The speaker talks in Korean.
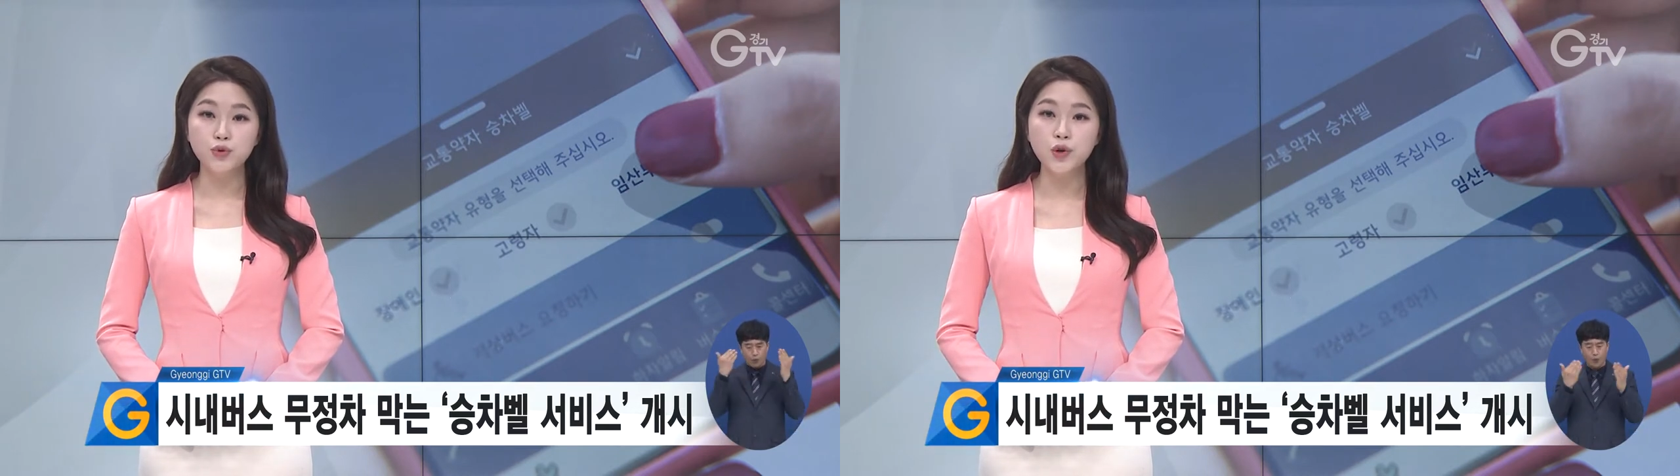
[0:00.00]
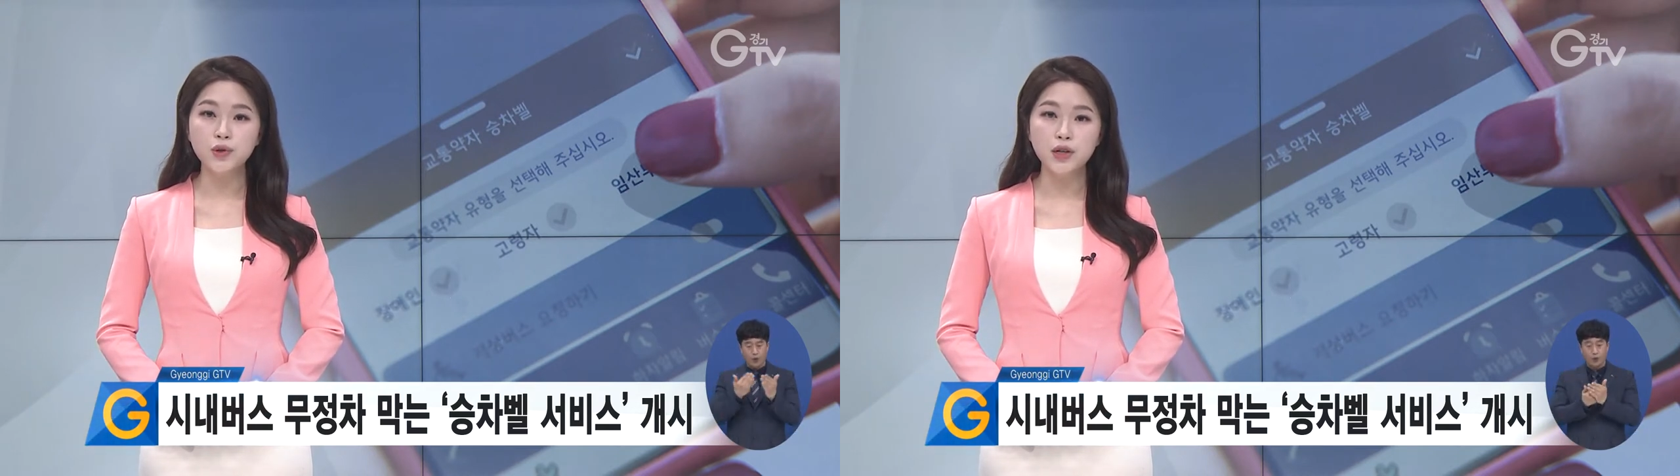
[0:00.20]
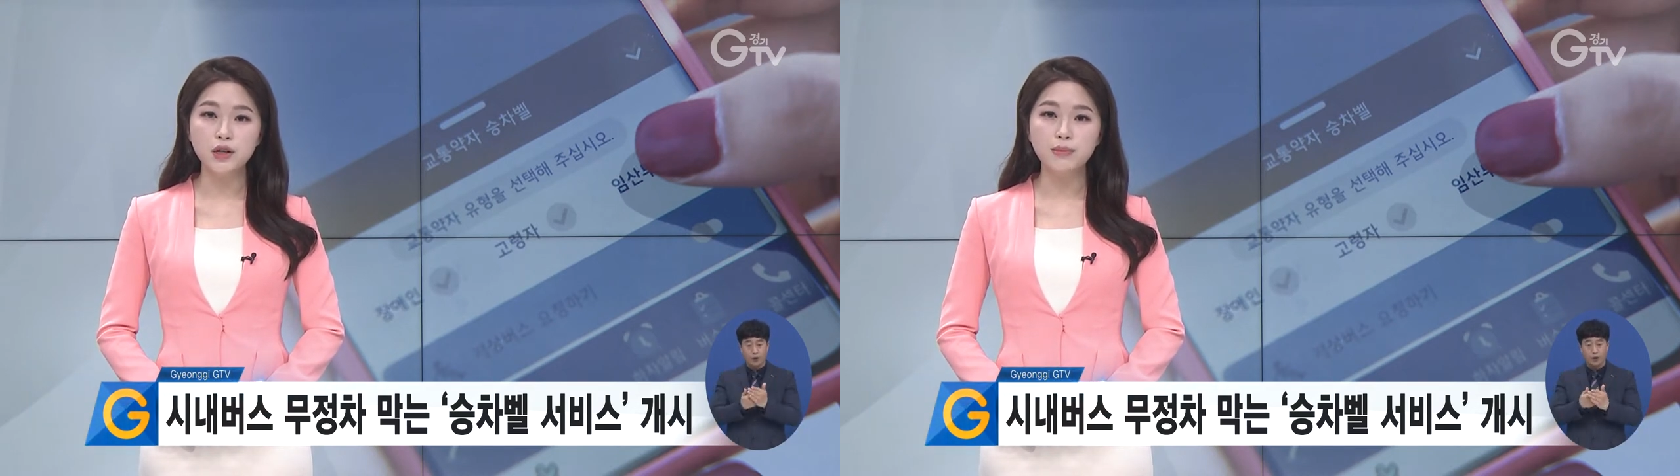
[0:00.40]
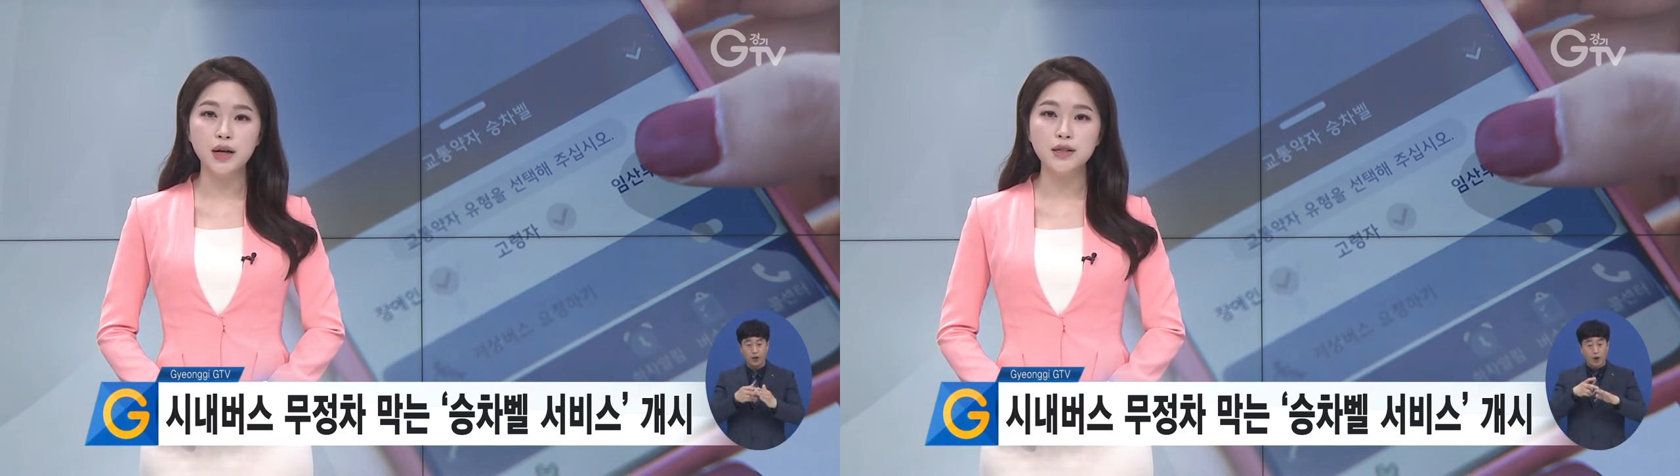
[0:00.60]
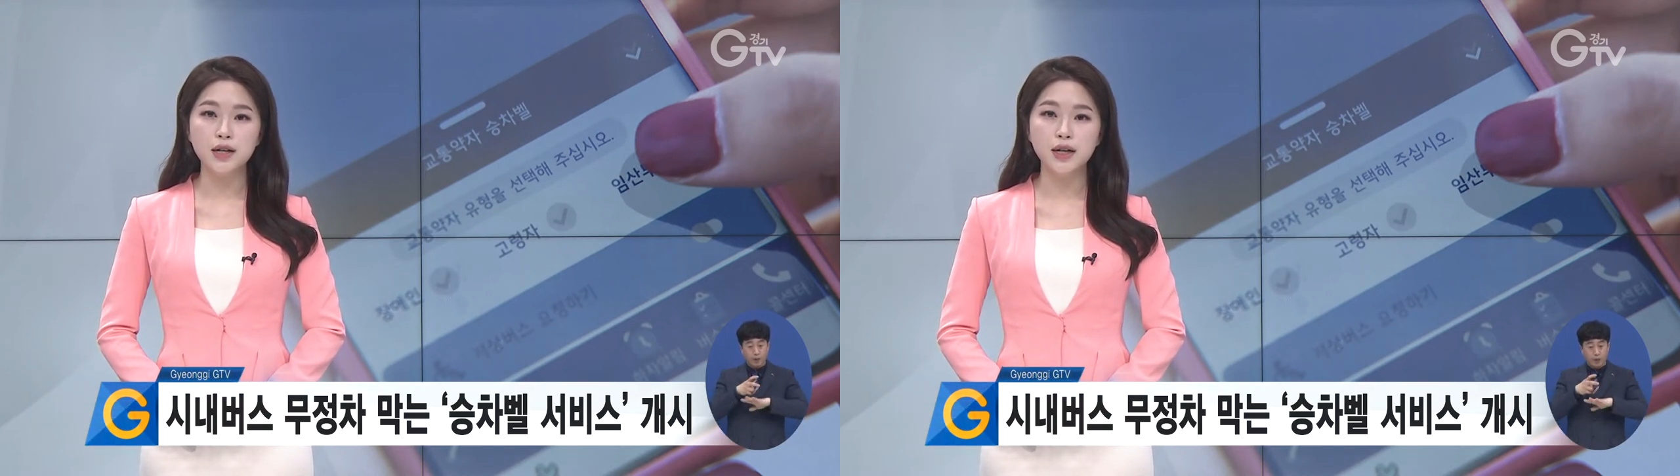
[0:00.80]
무정차를
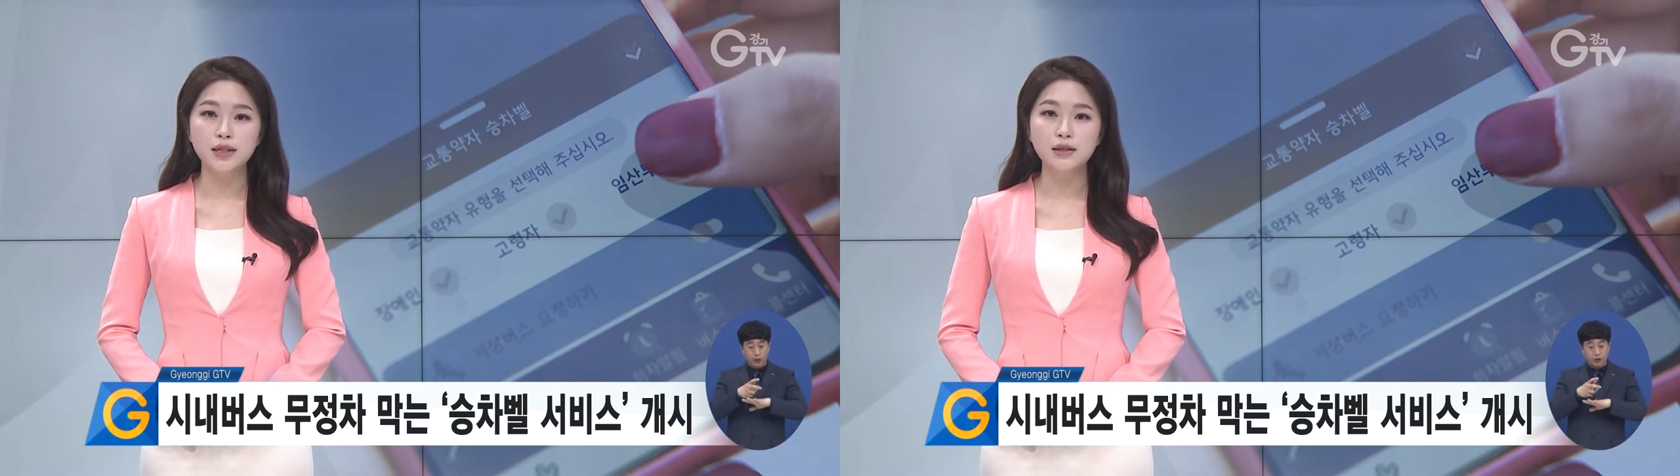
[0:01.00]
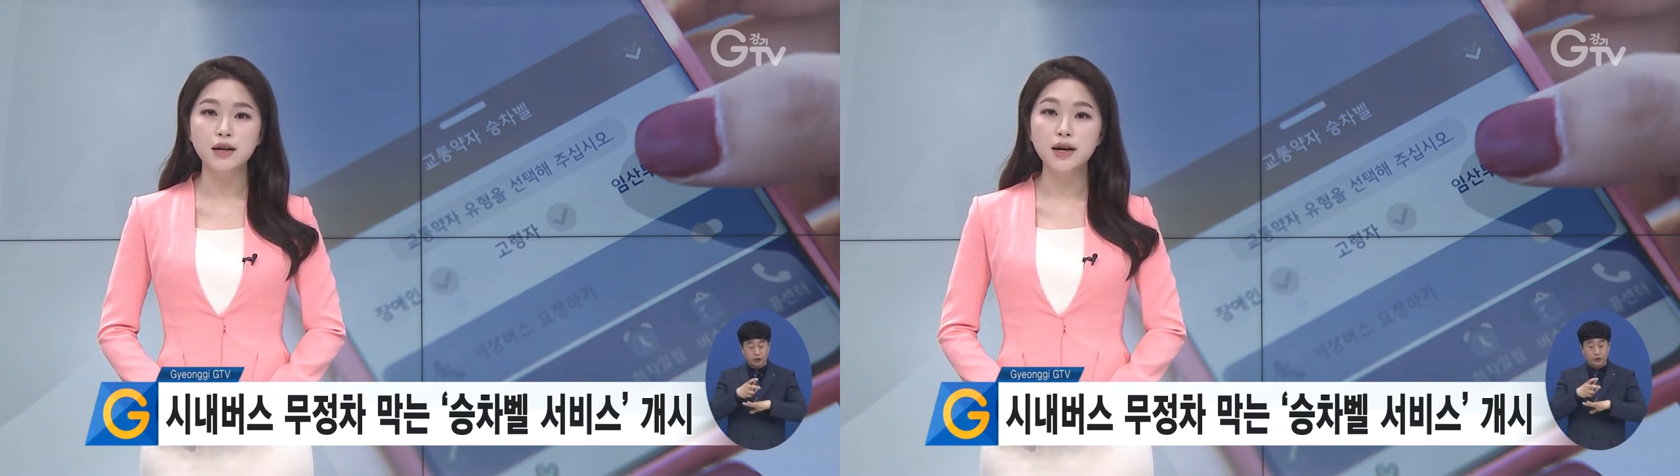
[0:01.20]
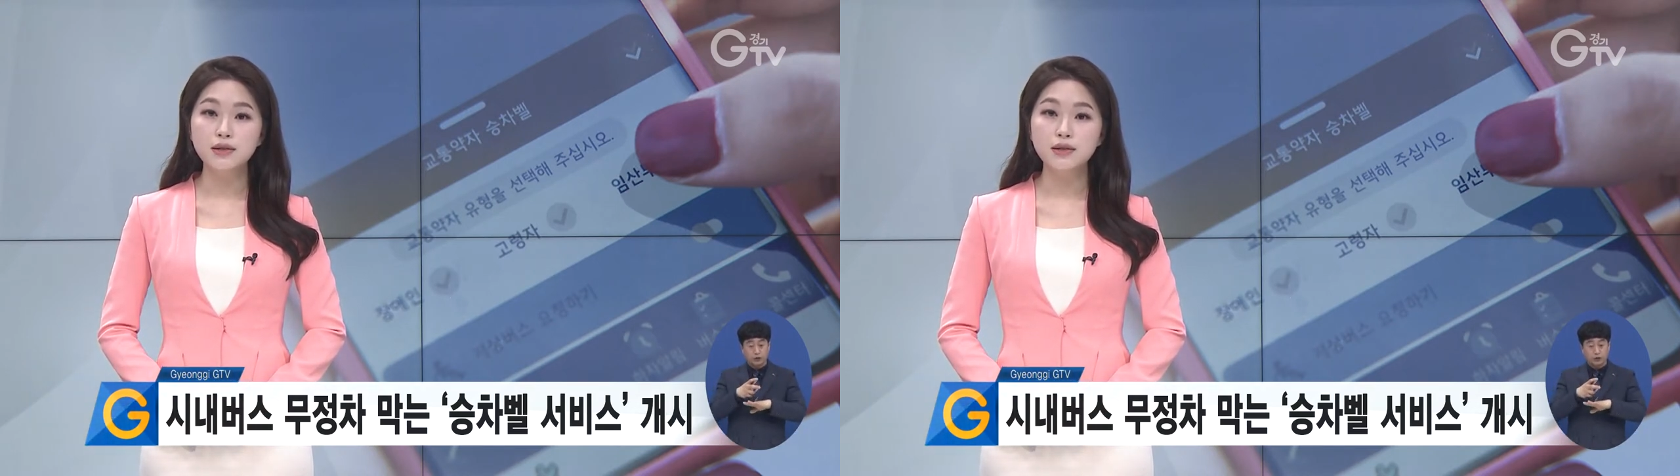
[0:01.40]
방지하는